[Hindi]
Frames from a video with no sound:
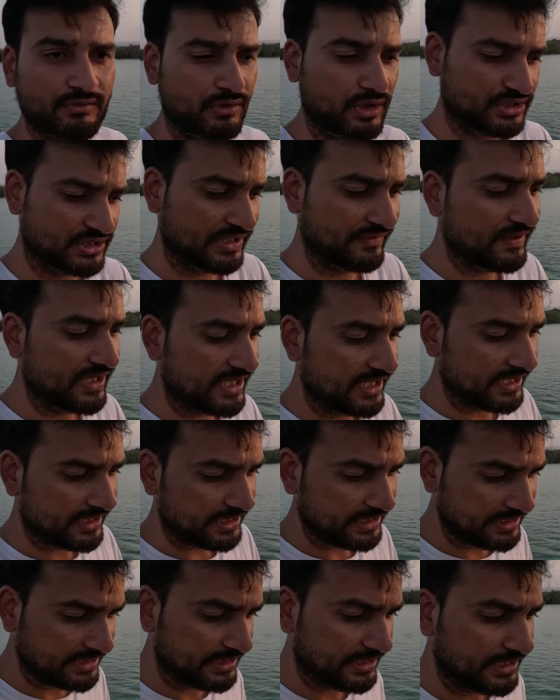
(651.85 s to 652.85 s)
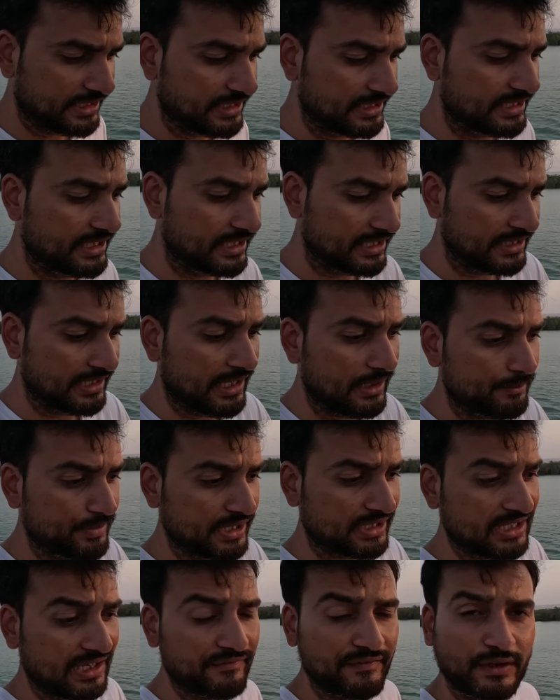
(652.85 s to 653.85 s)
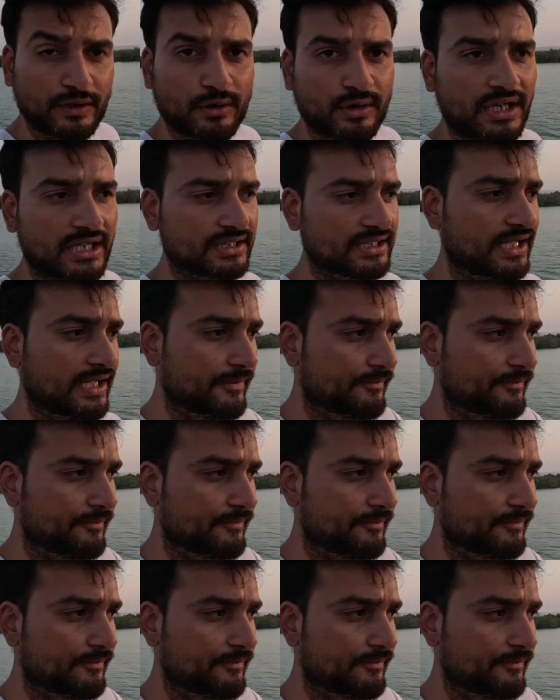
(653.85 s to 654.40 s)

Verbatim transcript: वॉचिंग वगैरह के लिए यहाँ पे काफ़ी लोग आते